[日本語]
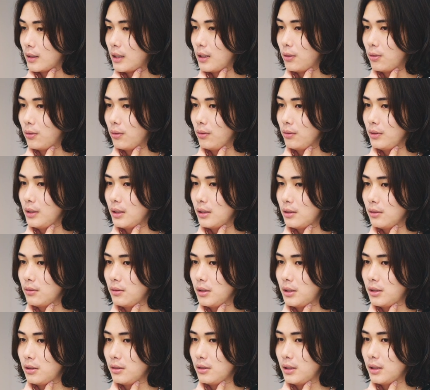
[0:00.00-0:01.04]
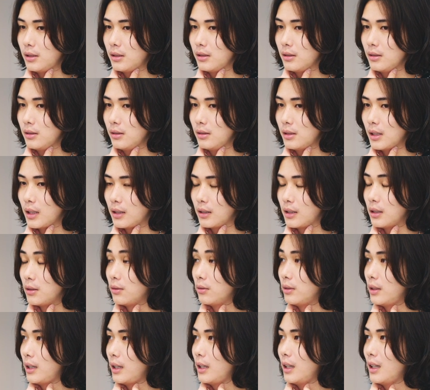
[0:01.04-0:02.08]
基本にすごい忠実だった
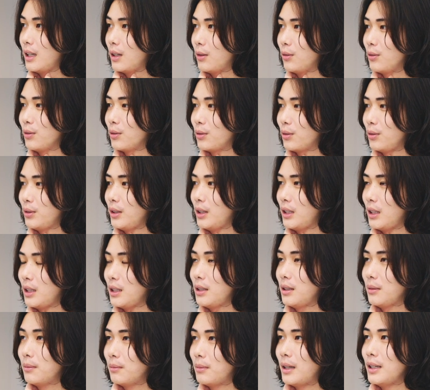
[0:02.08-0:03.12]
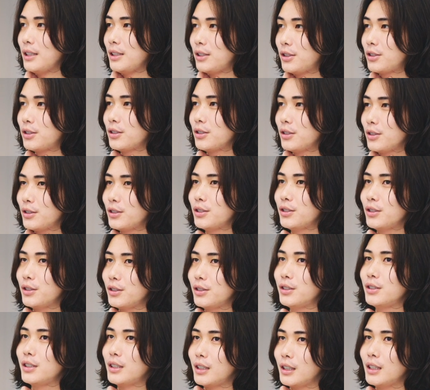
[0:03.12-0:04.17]
ので本当に毎
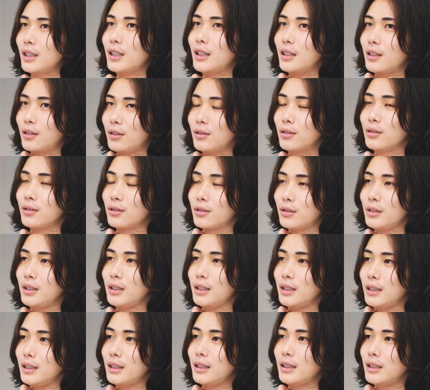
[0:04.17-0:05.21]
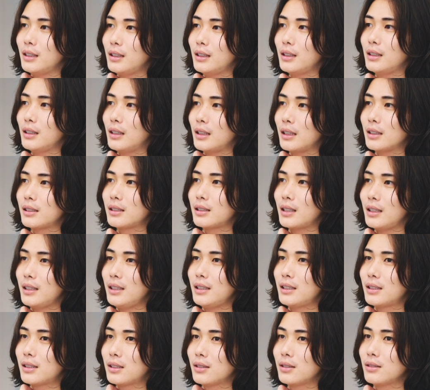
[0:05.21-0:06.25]
週本当に
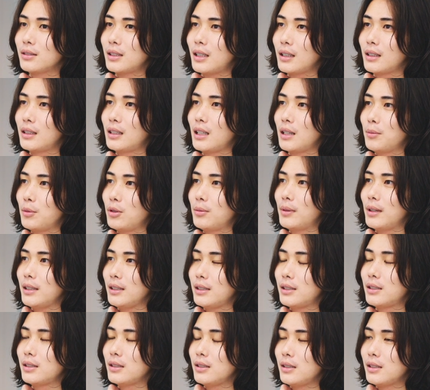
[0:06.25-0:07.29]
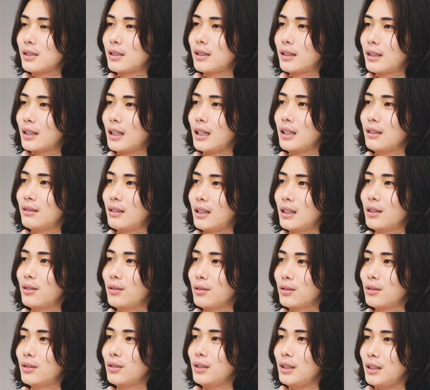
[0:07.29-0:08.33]
スタイリストになっても毎週1回は
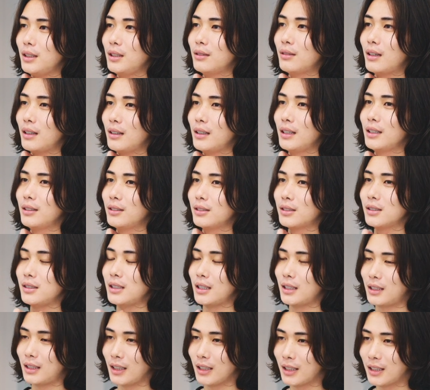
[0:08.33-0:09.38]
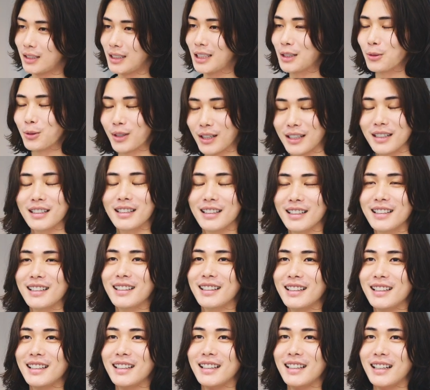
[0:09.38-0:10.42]
本当にワンリンクス絶対綺麗とか
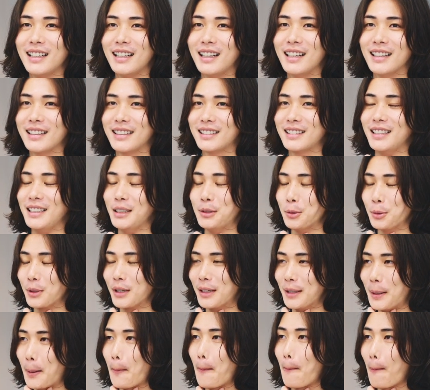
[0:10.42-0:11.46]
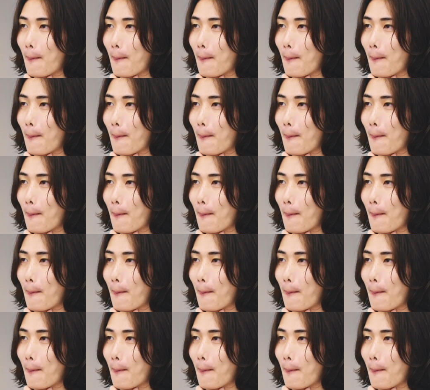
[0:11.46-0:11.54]
あったりとか